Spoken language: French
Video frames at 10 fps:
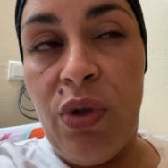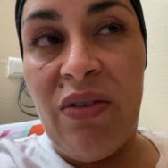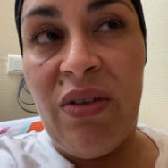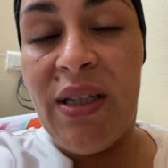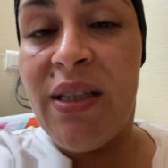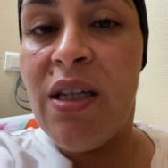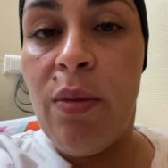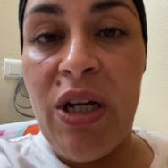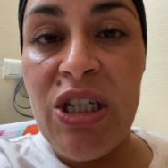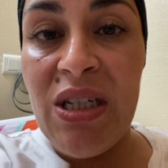Il y avait un
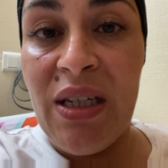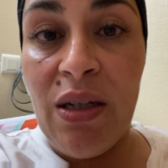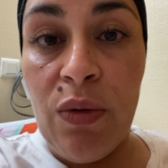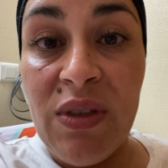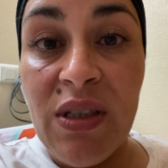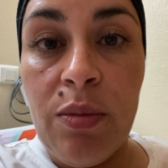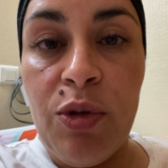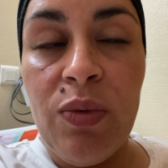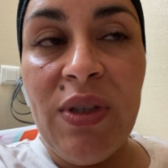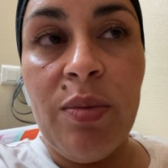intermarché à 45
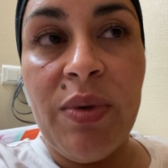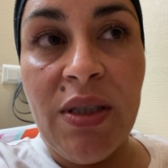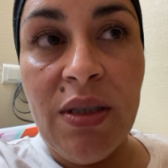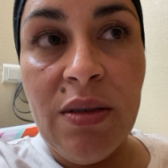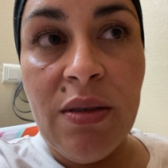minutes à pied